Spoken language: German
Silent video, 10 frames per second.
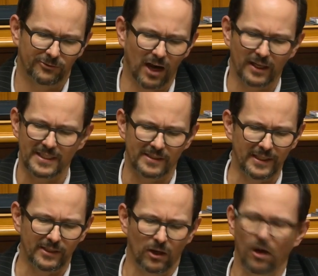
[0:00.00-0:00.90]
Die Frage ist
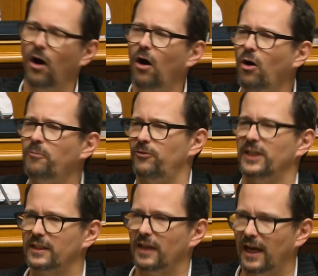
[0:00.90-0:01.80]
nicht, ob
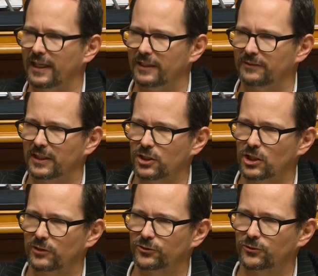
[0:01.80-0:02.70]
wir eine
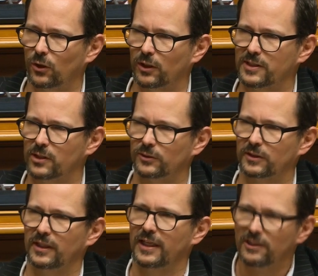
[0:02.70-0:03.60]
Wirtschaft wollen,
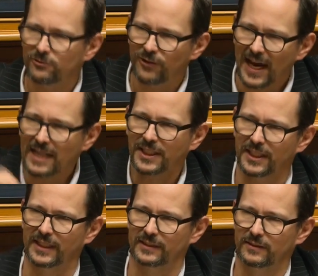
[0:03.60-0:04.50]
sondern
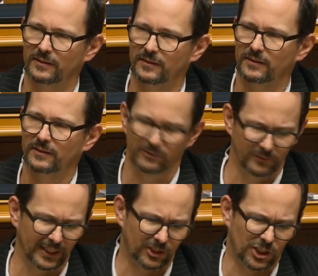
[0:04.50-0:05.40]
welche
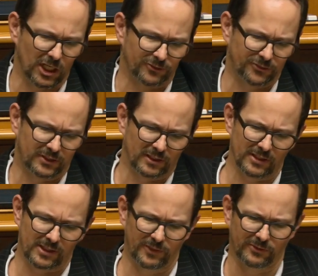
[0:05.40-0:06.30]
Wirtschaft,
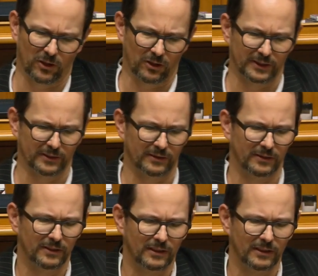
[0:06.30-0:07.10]
das wir wollen?